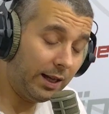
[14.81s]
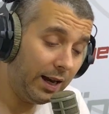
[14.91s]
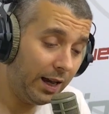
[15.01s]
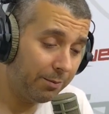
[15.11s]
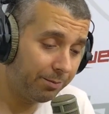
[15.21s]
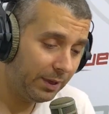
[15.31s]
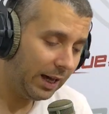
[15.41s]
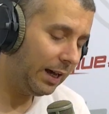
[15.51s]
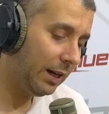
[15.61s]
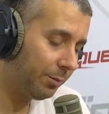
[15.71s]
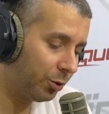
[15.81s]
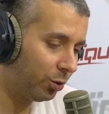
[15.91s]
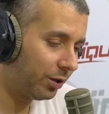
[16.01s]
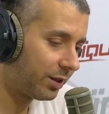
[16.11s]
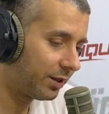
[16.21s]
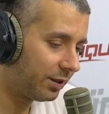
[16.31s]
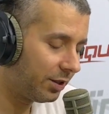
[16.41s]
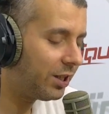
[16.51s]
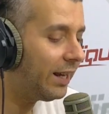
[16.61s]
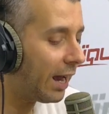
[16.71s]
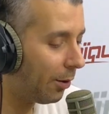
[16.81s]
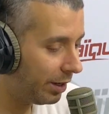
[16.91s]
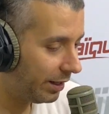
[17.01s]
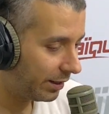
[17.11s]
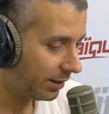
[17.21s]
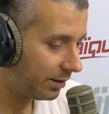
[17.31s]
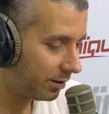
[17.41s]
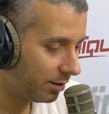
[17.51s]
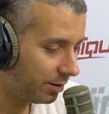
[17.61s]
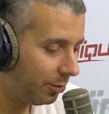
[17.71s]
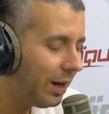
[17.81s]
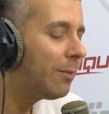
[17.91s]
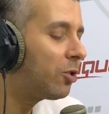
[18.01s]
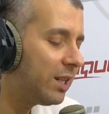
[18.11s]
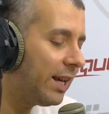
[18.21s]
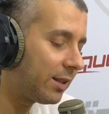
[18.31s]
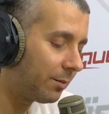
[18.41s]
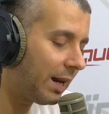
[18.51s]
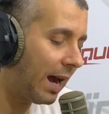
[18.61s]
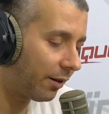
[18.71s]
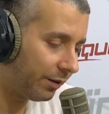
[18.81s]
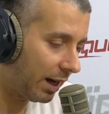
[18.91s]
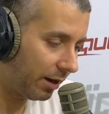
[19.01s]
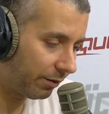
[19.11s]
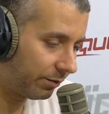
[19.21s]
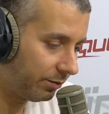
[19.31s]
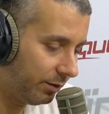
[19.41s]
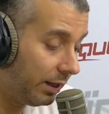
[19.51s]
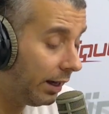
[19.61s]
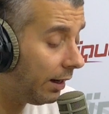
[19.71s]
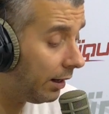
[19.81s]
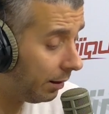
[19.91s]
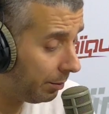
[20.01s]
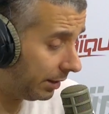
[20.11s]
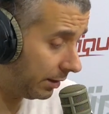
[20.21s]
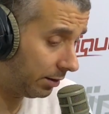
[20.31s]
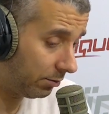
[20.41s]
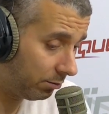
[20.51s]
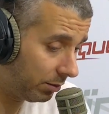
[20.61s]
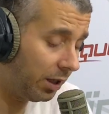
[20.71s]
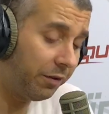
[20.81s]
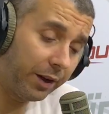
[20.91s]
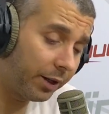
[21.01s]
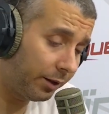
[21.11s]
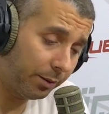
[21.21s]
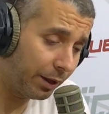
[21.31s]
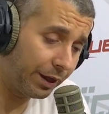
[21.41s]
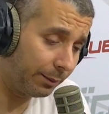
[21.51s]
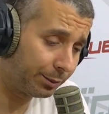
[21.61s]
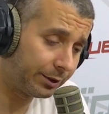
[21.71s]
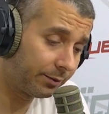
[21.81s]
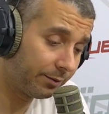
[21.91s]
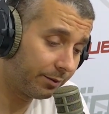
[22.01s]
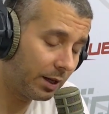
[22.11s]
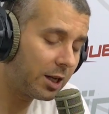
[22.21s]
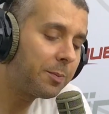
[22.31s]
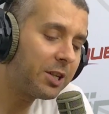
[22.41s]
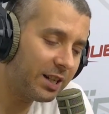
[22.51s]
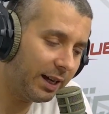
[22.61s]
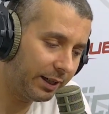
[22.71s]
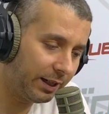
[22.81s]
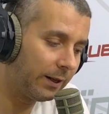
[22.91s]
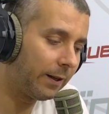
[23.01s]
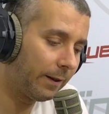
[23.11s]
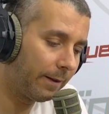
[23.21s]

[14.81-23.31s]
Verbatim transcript: سلام أهلا بتونس شنية أحوالك؟ ولا مش لازم نعرف نعرف أنا لاباس كيفك أنت بالضبط اش باش نحكي لك